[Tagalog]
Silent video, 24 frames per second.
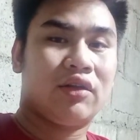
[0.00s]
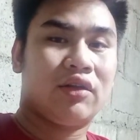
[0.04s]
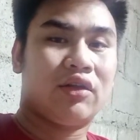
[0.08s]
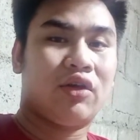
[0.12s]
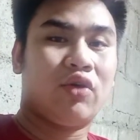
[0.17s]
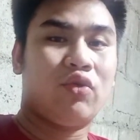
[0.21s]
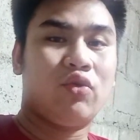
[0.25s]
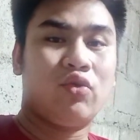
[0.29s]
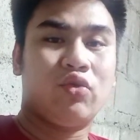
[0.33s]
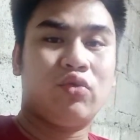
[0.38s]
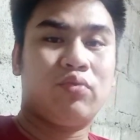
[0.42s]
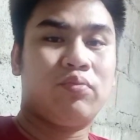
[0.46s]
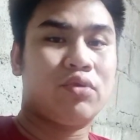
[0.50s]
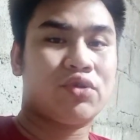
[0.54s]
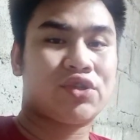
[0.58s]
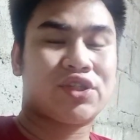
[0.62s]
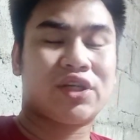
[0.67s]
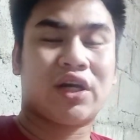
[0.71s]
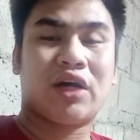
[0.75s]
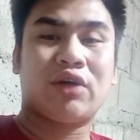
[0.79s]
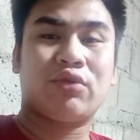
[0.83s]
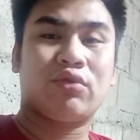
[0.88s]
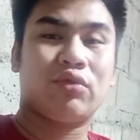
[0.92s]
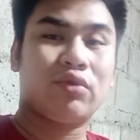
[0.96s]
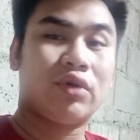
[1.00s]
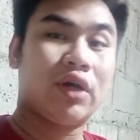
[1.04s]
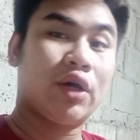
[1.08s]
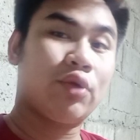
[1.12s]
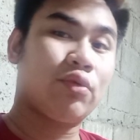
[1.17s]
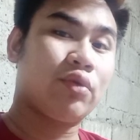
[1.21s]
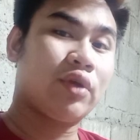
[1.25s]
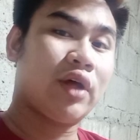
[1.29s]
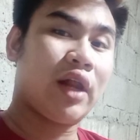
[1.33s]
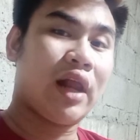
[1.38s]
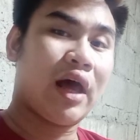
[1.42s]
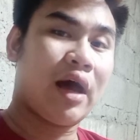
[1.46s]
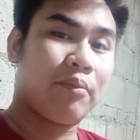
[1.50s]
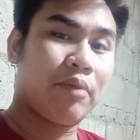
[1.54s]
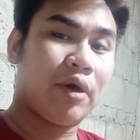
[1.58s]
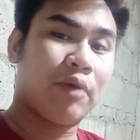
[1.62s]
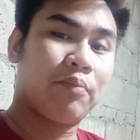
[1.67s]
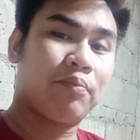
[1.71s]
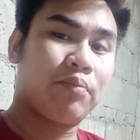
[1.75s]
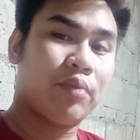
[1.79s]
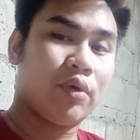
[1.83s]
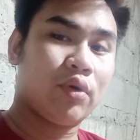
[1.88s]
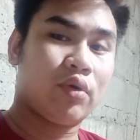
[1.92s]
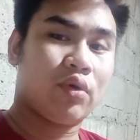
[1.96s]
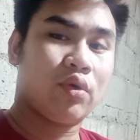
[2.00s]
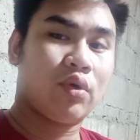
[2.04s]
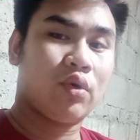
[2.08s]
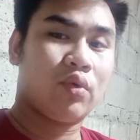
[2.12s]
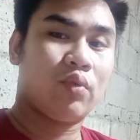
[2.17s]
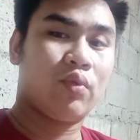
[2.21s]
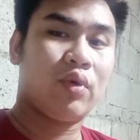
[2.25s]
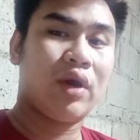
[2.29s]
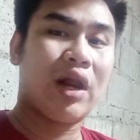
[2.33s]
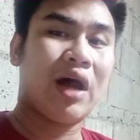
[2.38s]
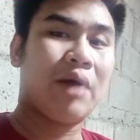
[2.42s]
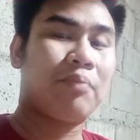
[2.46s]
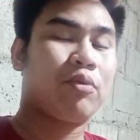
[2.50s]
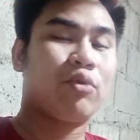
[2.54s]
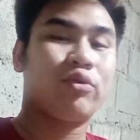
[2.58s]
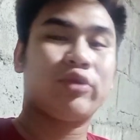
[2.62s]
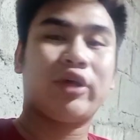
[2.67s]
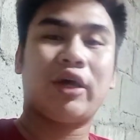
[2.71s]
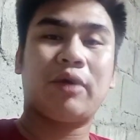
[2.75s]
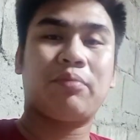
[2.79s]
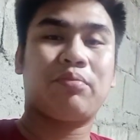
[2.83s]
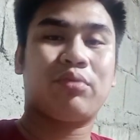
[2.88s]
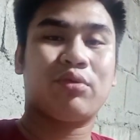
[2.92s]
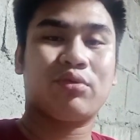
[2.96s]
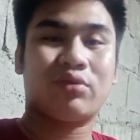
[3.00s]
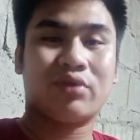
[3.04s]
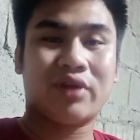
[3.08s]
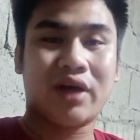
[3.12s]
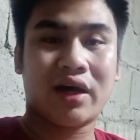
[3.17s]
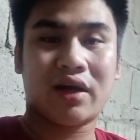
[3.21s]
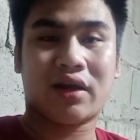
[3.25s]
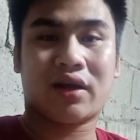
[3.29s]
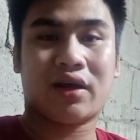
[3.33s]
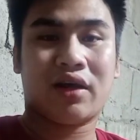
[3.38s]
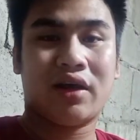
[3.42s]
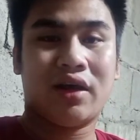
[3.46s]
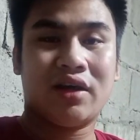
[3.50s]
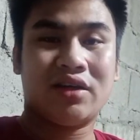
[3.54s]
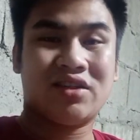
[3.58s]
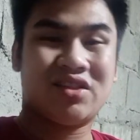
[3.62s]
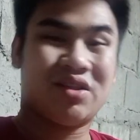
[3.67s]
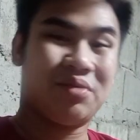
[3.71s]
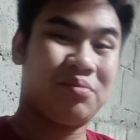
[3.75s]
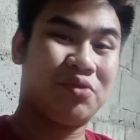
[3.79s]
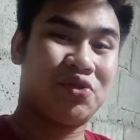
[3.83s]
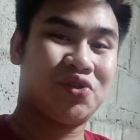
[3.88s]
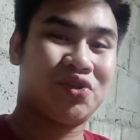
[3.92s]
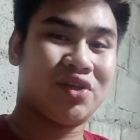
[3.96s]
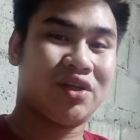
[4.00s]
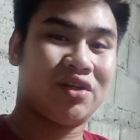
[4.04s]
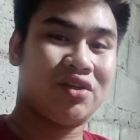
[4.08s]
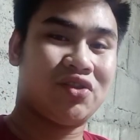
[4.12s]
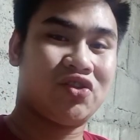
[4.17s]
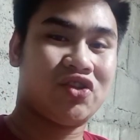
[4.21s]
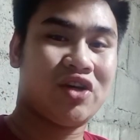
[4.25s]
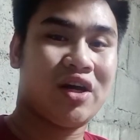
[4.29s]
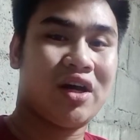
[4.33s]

Naubos sa ganun-ganun na lamang po. Wala pong naipundar si Mr.